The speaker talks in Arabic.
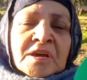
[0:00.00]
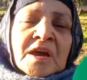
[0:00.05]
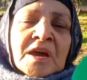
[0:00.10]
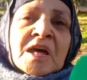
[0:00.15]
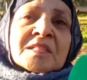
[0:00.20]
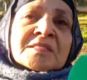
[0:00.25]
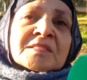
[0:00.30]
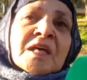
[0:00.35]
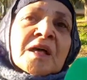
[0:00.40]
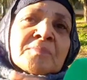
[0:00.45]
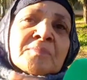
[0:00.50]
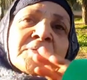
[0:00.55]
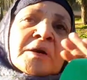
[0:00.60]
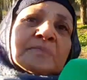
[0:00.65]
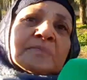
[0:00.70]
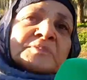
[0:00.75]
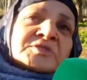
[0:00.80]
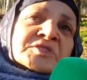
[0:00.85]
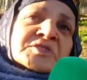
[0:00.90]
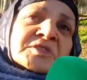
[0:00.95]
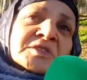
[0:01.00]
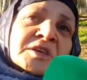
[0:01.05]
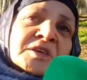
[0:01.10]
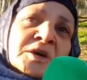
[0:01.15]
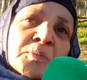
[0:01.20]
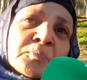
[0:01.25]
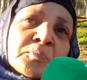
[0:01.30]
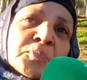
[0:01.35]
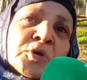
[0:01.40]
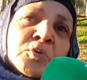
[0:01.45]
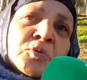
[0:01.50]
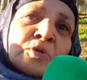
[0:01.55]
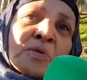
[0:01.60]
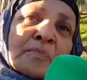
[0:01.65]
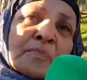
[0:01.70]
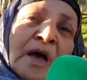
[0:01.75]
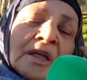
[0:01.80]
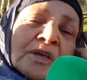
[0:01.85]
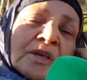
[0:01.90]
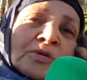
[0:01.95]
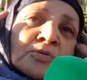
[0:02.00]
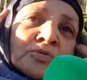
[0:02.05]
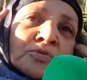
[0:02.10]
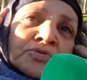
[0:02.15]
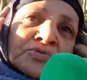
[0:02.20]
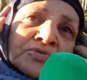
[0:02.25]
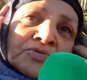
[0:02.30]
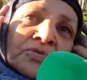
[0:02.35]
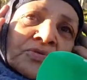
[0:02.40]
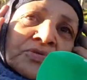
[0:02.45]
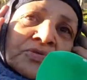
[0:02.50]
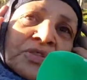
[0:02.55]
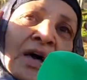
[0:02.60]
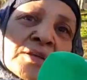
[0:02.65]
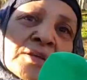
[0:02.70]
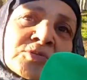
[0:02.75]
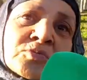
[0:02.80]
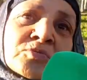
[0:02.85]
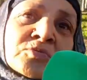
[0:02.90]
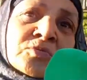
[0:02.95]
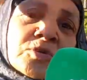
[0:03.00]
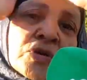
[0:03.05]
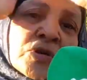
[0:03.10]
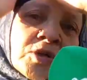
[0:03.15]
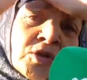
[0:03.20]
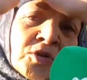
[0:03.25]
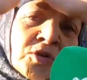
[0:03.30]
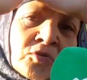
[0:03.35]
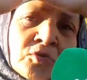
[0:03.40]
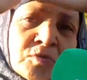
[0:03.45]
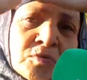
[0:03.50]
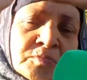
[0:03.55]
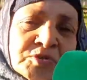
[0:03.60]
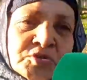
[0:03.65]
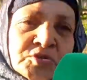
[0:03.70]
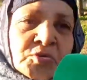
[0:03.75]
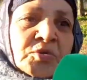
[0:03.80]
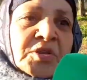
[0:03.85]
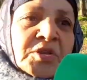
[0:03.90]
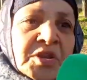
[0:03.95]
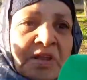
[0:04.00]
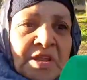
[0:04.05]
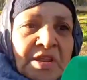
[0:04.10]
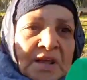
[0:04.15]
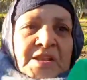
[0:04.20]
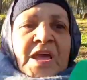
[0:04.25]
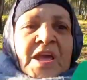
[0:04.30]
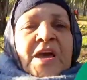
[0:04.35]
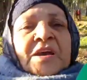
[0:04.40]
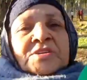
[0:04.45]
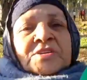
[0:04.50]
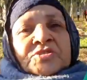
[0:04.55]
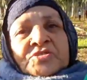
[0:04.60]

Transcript: كان طالبها من سيدي ربي والملك والسلطات والمسؤولين على هذا